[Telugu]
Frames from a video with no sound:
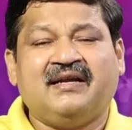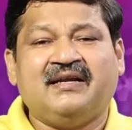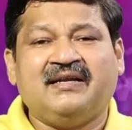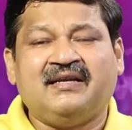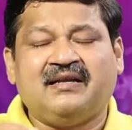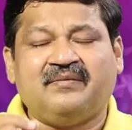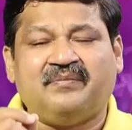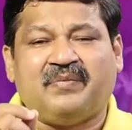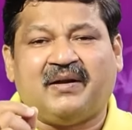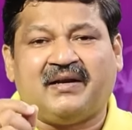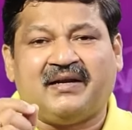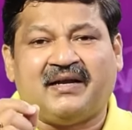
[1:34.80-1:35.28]

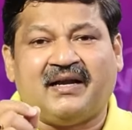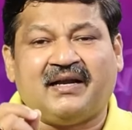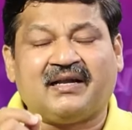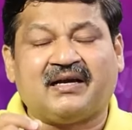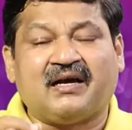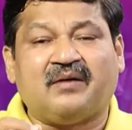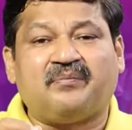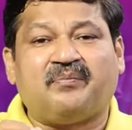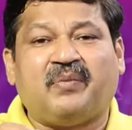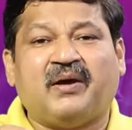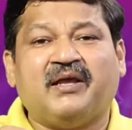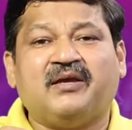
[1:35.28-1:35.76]

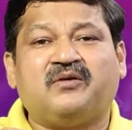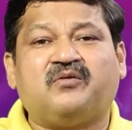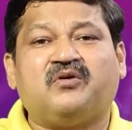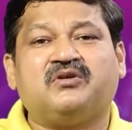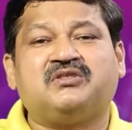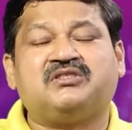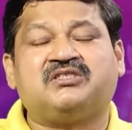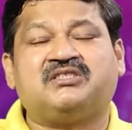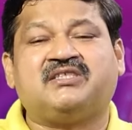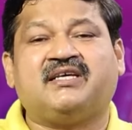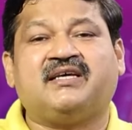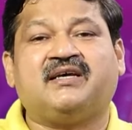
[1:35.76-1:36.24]
ఇండిపెండెంట్గా పైకి
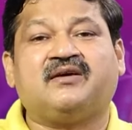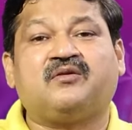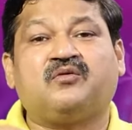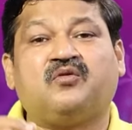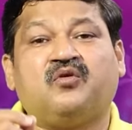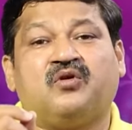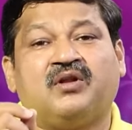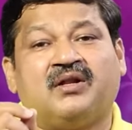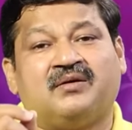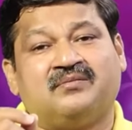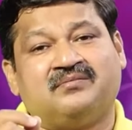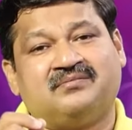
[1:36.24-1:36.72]
వచ్చే
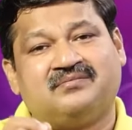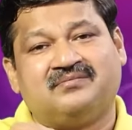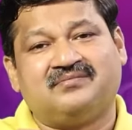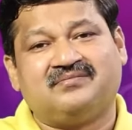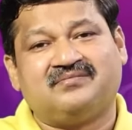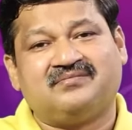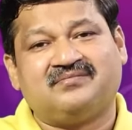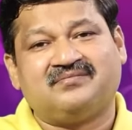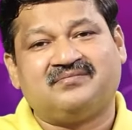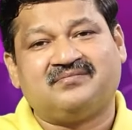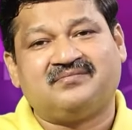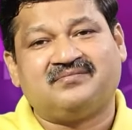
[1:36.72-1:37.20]
గుణం
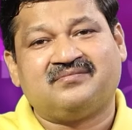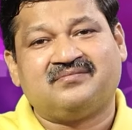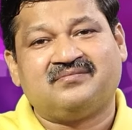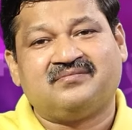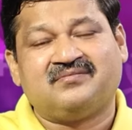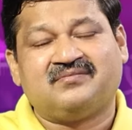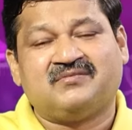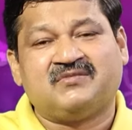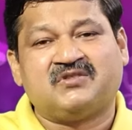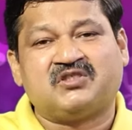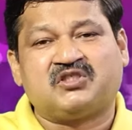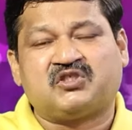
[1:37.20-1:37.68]

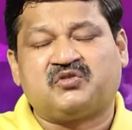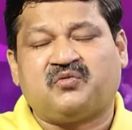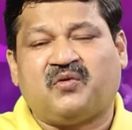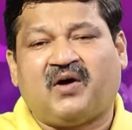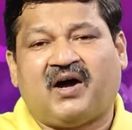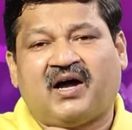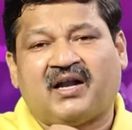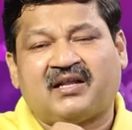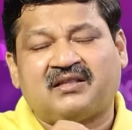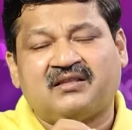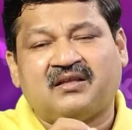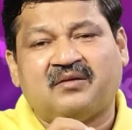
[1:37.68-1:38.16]

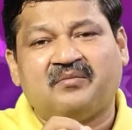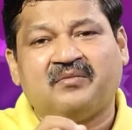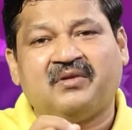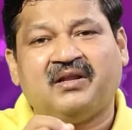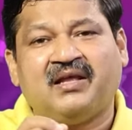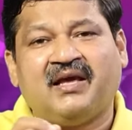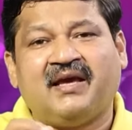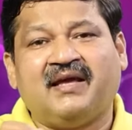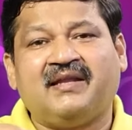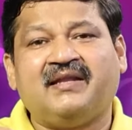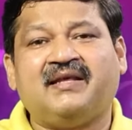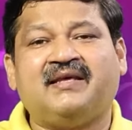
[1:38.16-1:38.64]
స్వార్థం
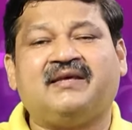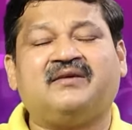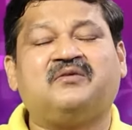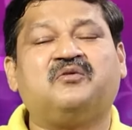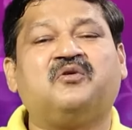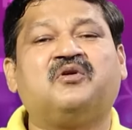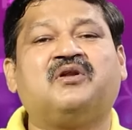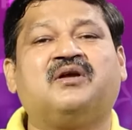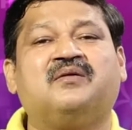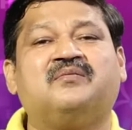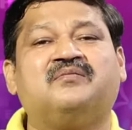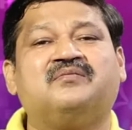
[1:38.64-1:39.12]
లేని
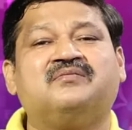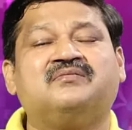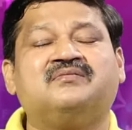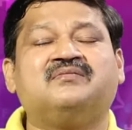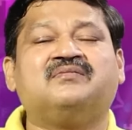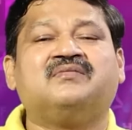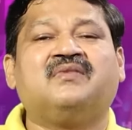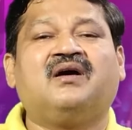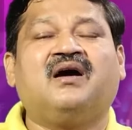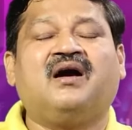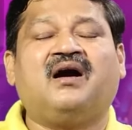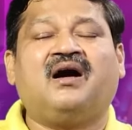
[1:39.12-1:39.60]
గుణం
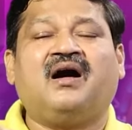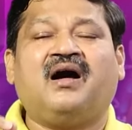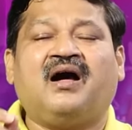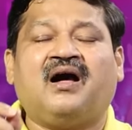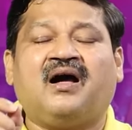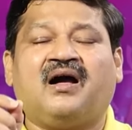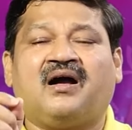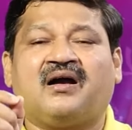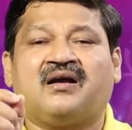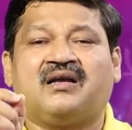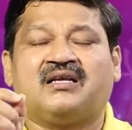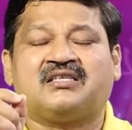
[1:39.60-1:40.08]

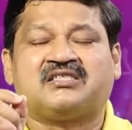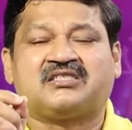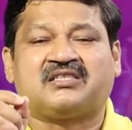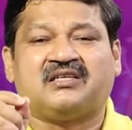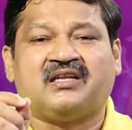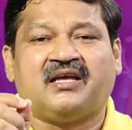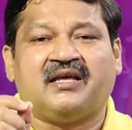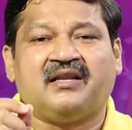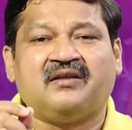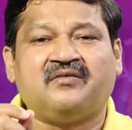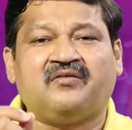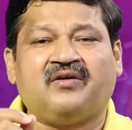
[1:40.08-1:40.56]
ఆగస్ట్
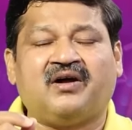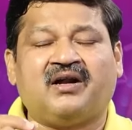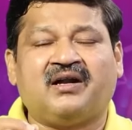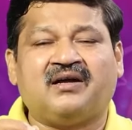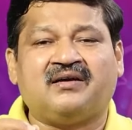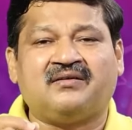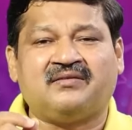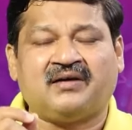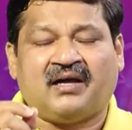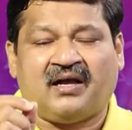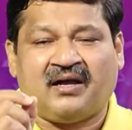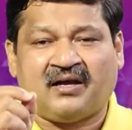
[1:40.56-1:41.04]
లేని వా
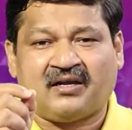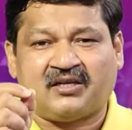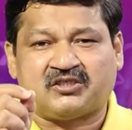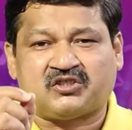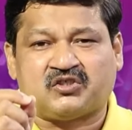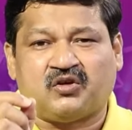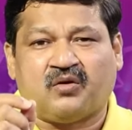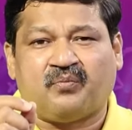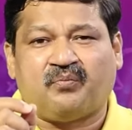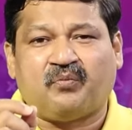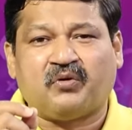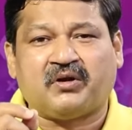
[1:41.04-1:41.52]

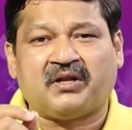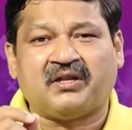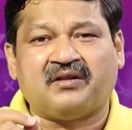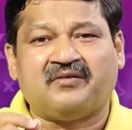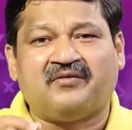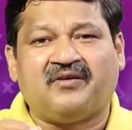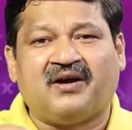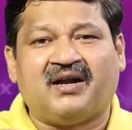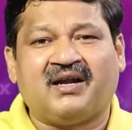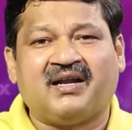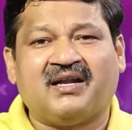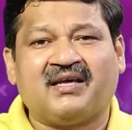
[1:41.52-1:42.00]
ఆగస్ట్లో పుట్టిన
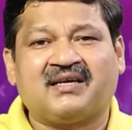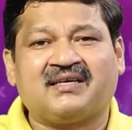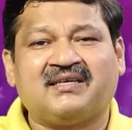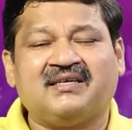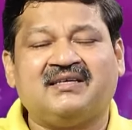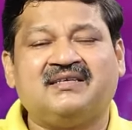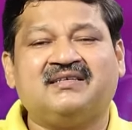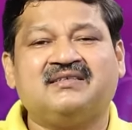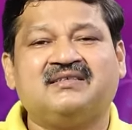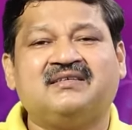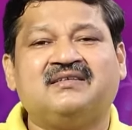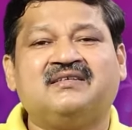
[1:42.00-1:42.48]

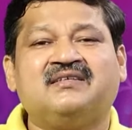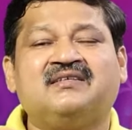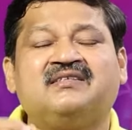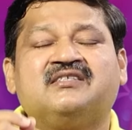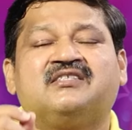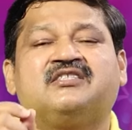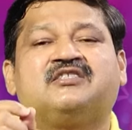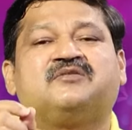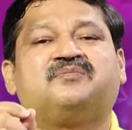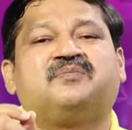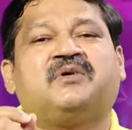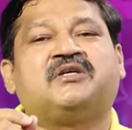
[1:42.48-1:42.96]
వాళ్ళకి
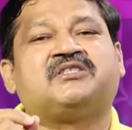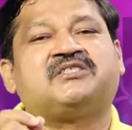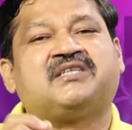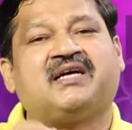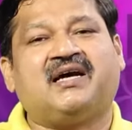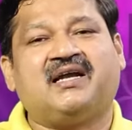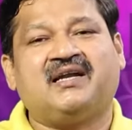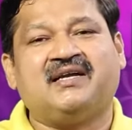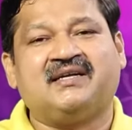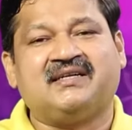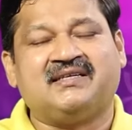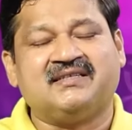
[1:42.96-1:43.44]

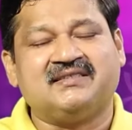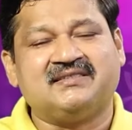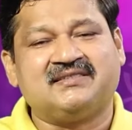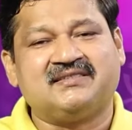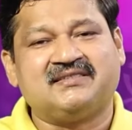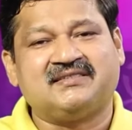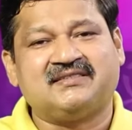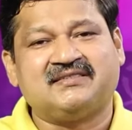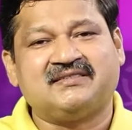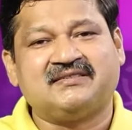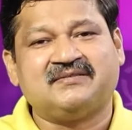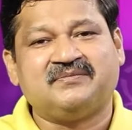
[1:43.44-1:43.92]

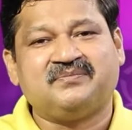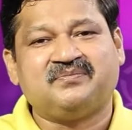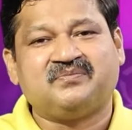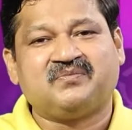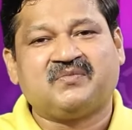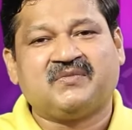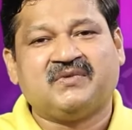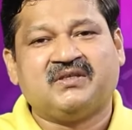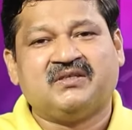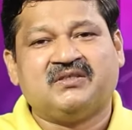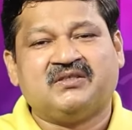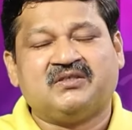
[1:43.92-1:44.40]
స్పెషాలిటీస్
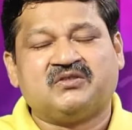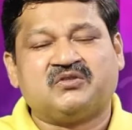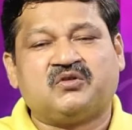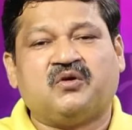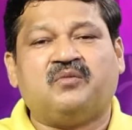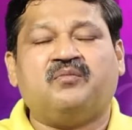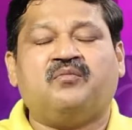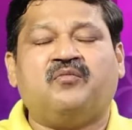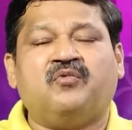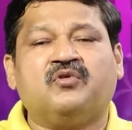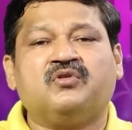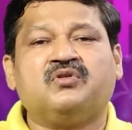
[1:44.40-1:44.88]

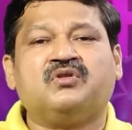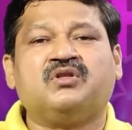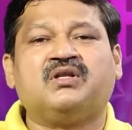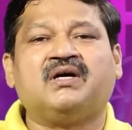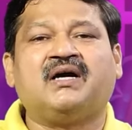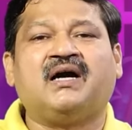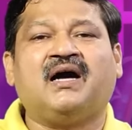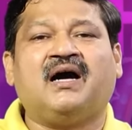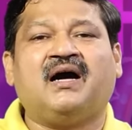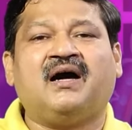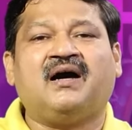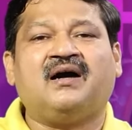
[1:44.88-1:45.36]
సో
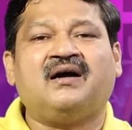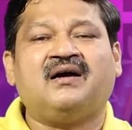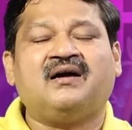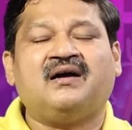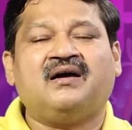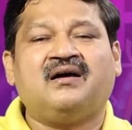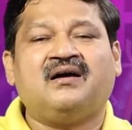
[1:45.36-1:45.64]
ముందుగా